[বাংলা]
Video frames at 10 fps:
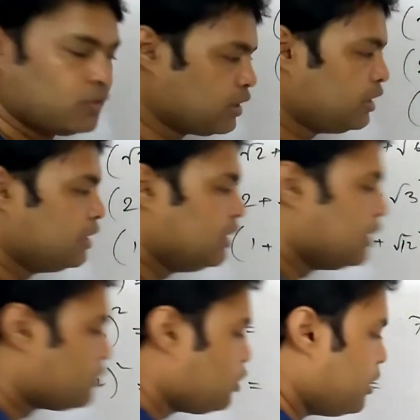ওকে
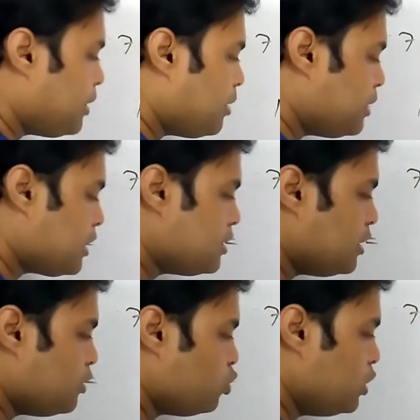তো এবার আমরা কি
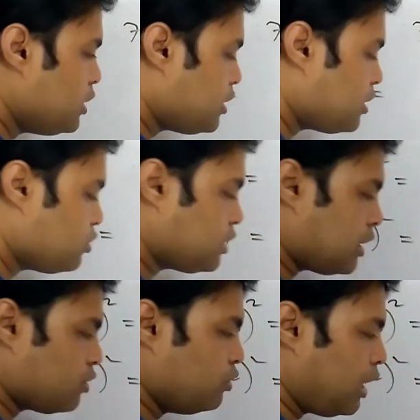জানি দুইটা তো
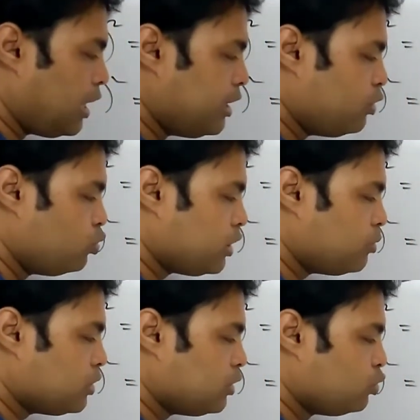থাকলো আর এই
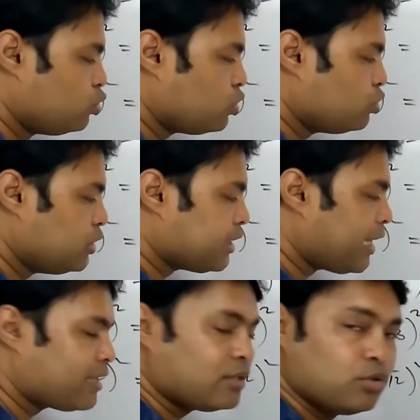রুটের মধ্যে দুটো দুই থেকে
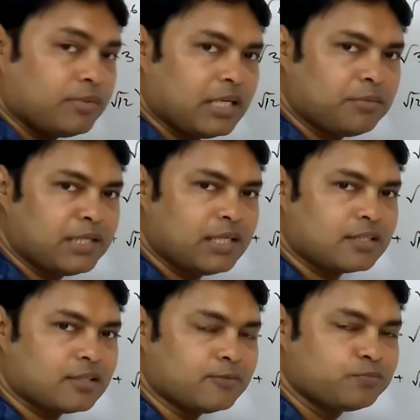একটা দুই বাইরে বেরিয়ে
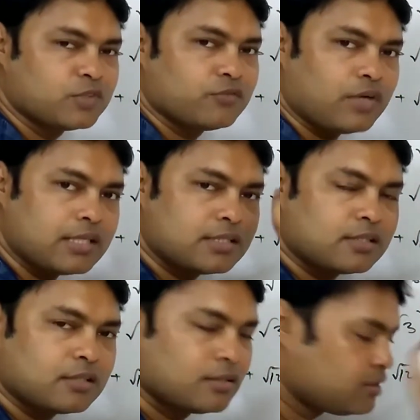আসে
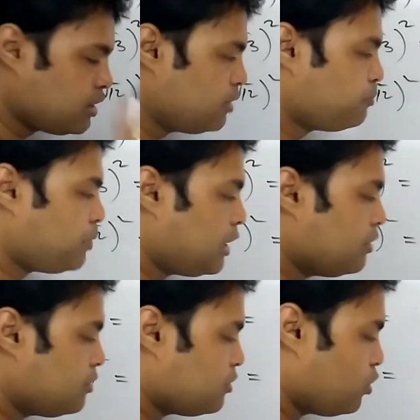ফার্স্ট যে
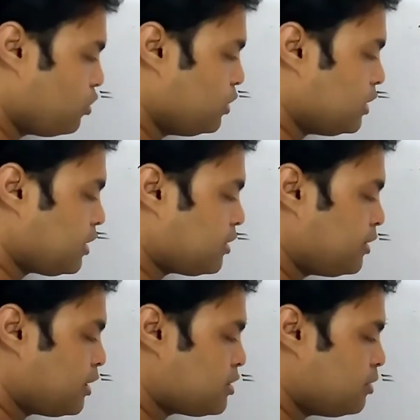পার্ট করণী তাতে
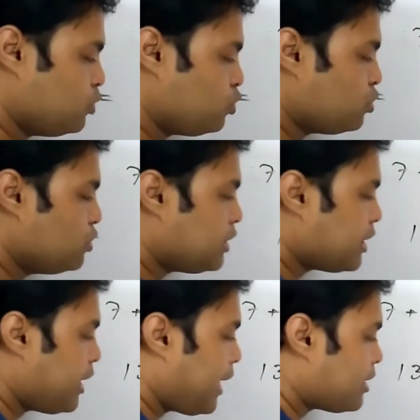দেখেছিলাম দুটো দুই
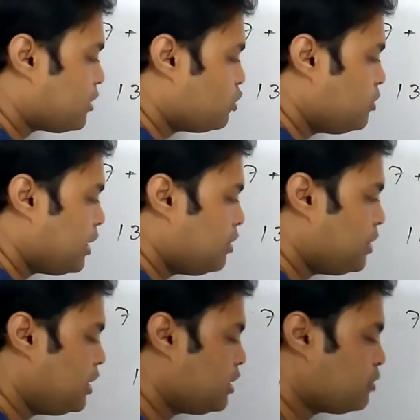থেকে একটা দুই বাইরে
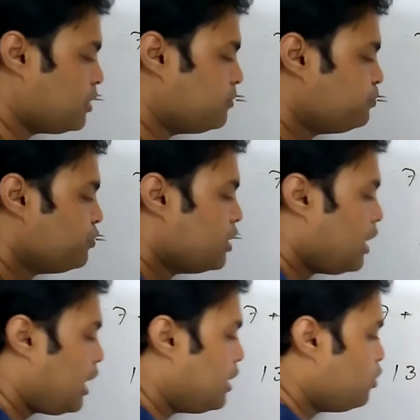বেরিয়ে আসবে
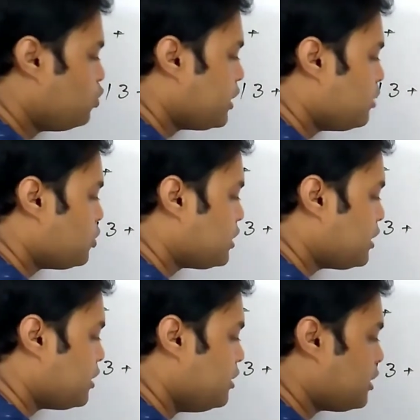আর রুটের মধ্যে
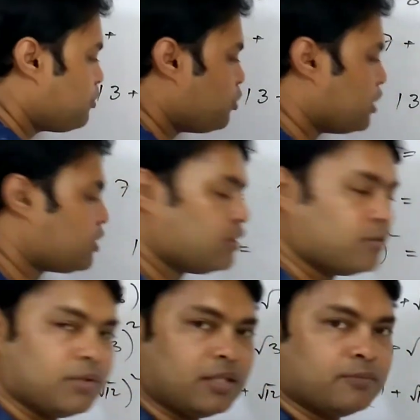তিনটা পড়ে
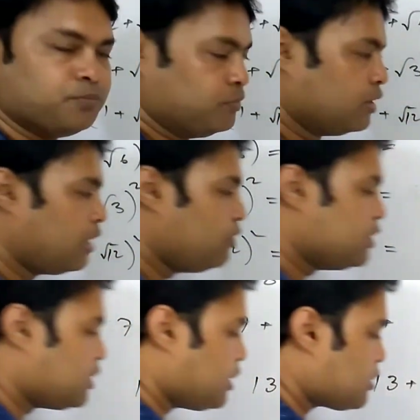থাকবে তাহলে
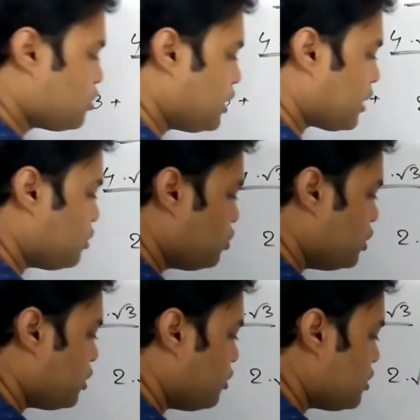যেটা আসলো দেখো
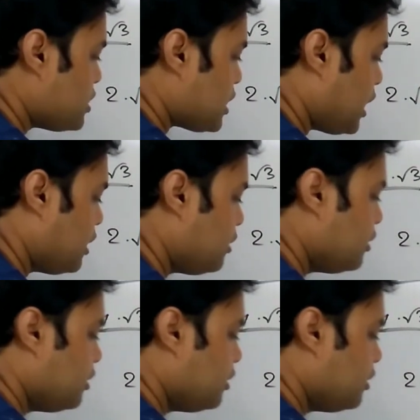দুই দুগুণ চার